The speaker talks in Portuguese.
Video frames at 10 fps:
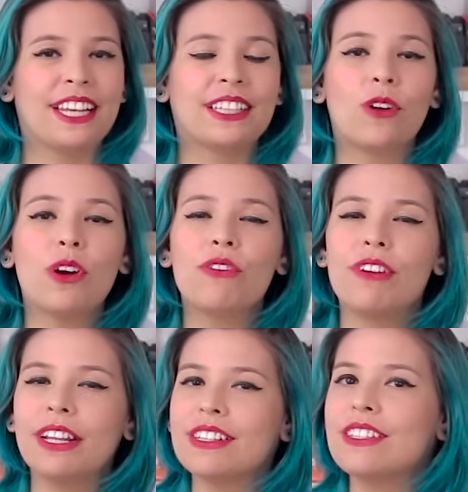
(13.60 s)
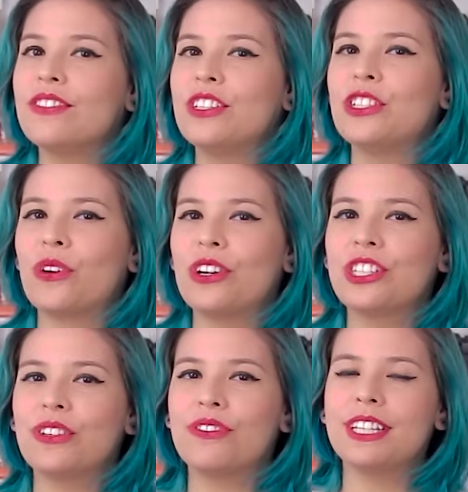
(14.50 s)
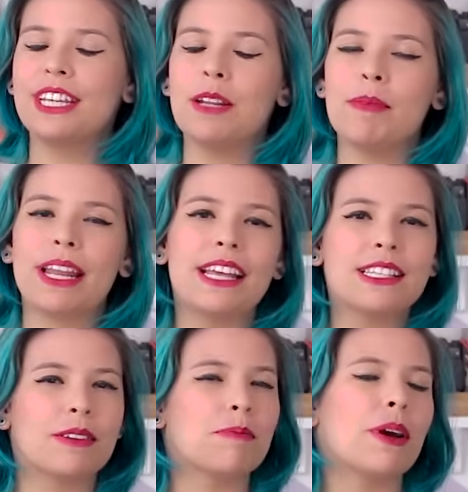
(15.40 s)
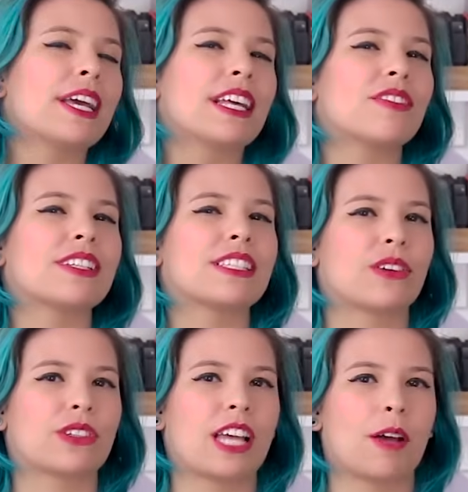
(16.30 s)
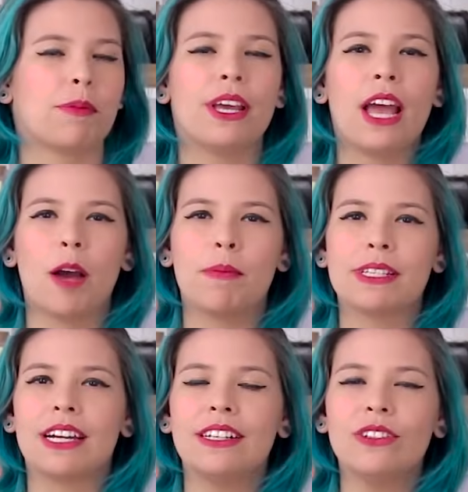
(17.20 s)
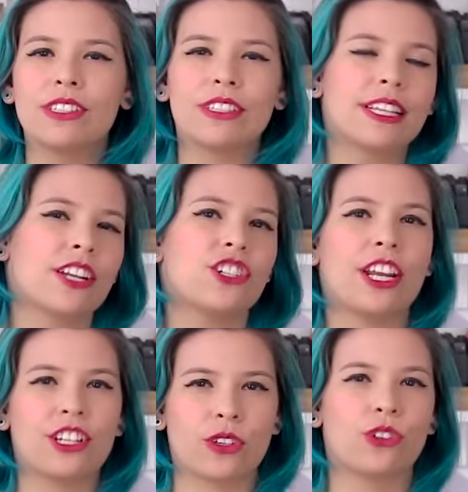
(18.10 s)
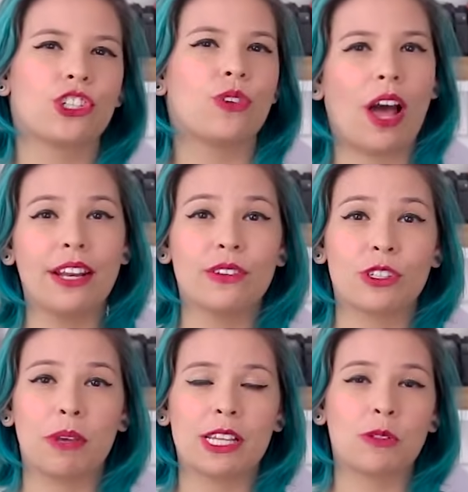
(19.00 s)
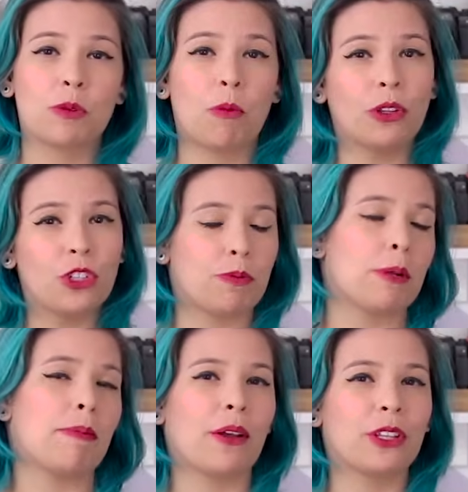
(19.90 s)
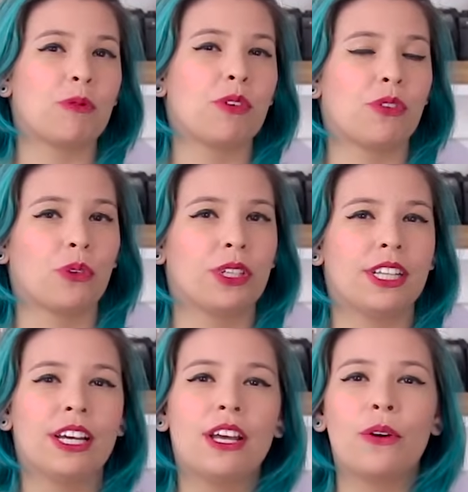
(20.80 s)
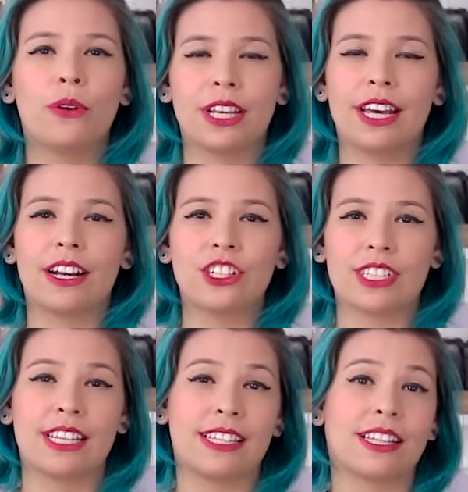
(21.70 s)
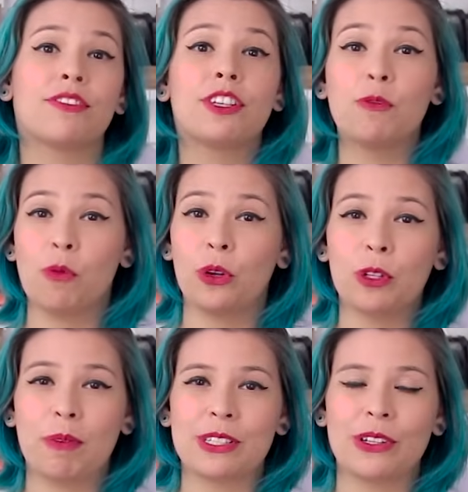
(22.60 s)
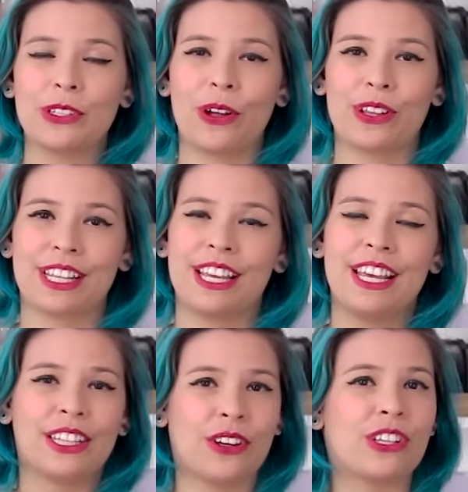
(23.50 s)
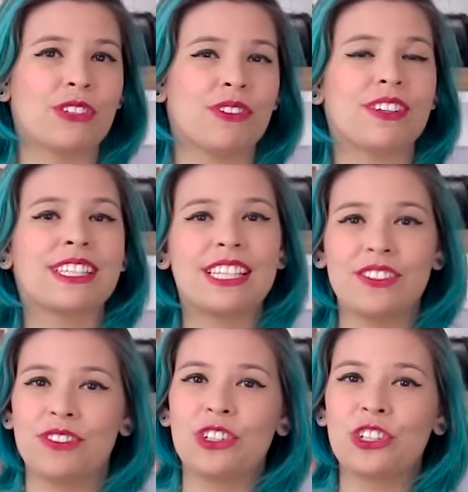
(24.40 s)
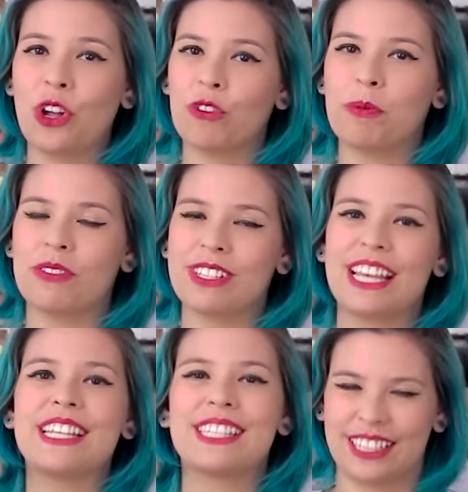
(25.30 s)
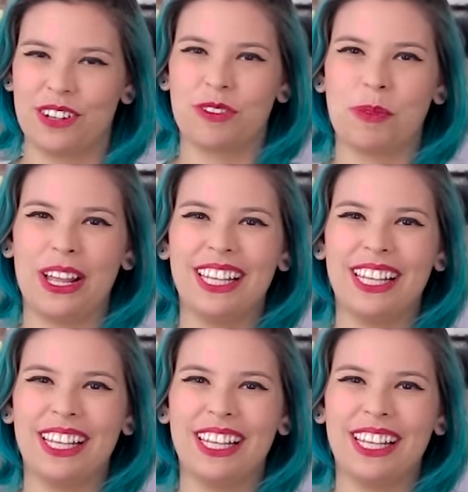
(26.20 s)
Então, eu vendo esse vídeo hoje, eu vi que ele merece uma regravação, sabe? Apesar dos ingredientes continuarem os mesmos, o modo de preparo deu uma evoluída, o que garante que essa receita fique muito mais gostosa. Então eu resolvi fazer esse vídeo de novo para vocês. Então, vamos